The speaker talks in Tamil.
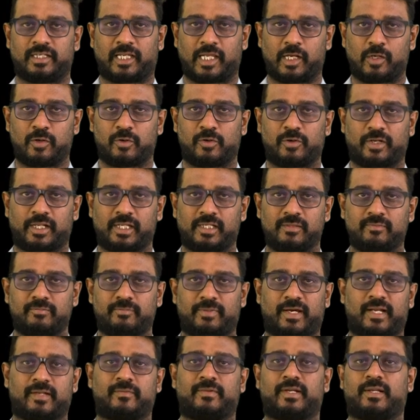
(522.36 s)
எல்லோரையும்
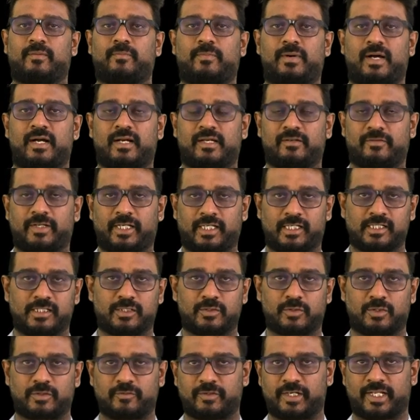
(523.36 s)
பரபரப்பாக வைக்கின்ற
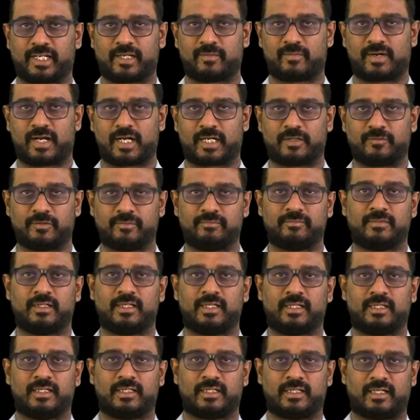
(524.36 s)
ஒரு விடயமாகவும்
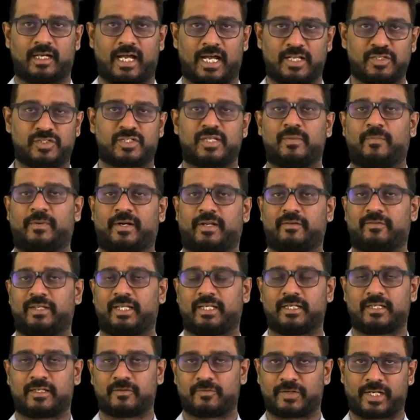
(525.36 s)
அச்சப்பட
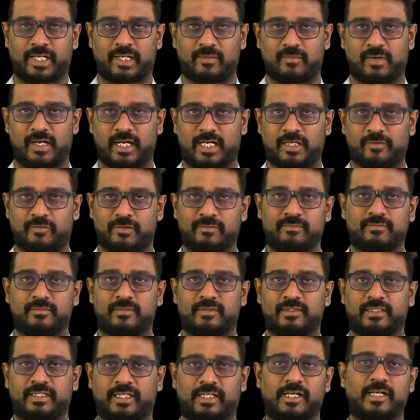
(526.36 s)
வைக்கின்ற விடயமாகவும்
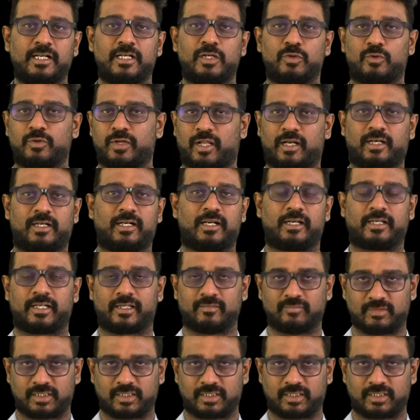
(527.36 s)
இரண்டு உடல்கள் அங்கே